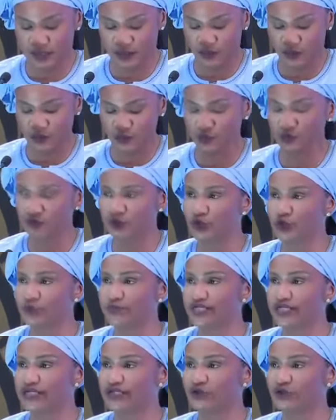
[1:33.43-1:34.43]
entre
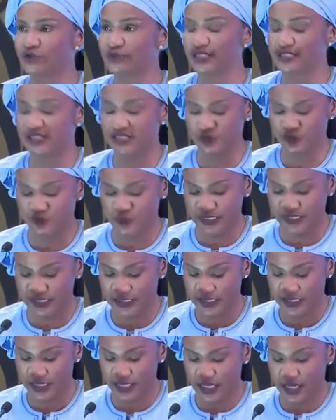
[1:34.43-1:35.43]
2000 et
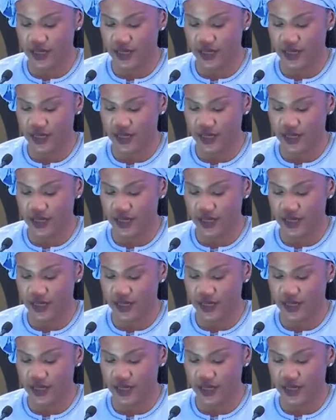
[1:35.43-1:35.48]
2018